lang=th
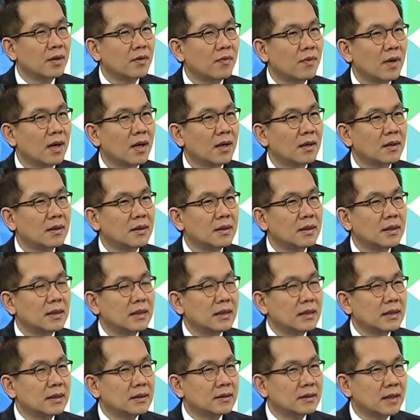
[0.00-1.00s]
นว่า
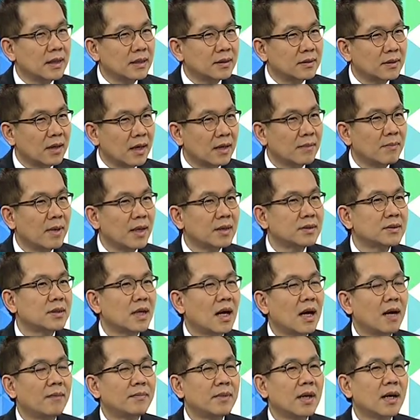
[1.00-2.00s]
ในไตรมาส
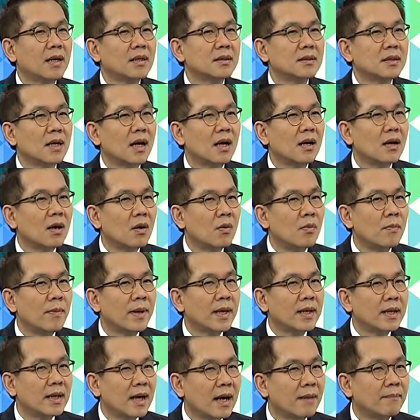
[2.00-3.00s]
3นะถ้าเรา
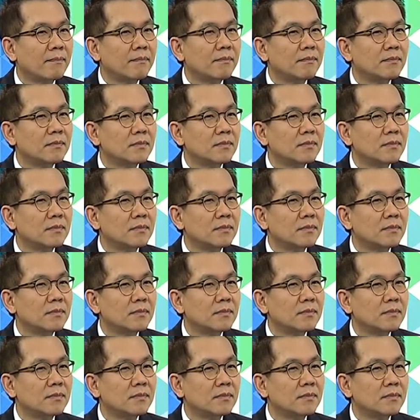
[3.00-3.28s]
ไม่นับ